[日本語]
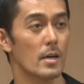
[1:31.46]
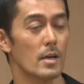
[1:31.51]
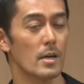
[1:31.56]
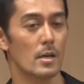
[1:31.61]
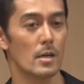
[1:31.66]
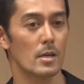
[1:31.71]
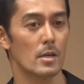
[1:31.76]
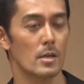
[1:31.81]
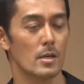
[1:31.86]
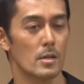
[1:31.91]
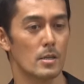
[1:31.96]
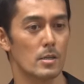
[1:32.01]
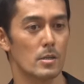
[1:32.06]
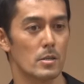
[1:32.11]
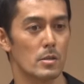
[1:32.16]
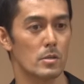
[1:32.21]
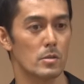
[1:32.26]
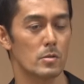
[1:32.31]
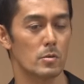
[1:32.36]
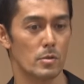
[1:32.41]
くの人が
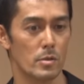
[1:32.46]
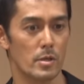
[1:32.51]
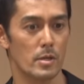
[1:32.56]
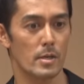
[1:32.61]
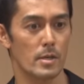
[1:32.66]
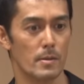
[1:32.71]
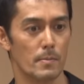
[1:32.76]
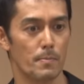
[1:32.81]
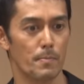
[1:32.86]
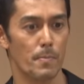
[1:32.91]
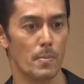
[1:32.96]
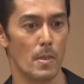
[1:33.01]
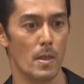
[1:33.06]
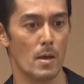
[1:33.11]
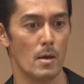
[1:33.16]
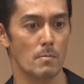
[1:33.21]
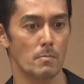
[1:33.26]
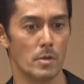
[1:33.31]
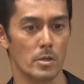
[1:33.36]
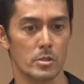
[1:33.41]
作品に入
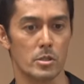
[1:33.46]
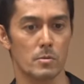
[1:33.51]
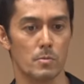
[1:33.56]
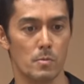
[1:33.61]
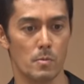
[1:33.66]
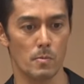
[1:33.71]
り込める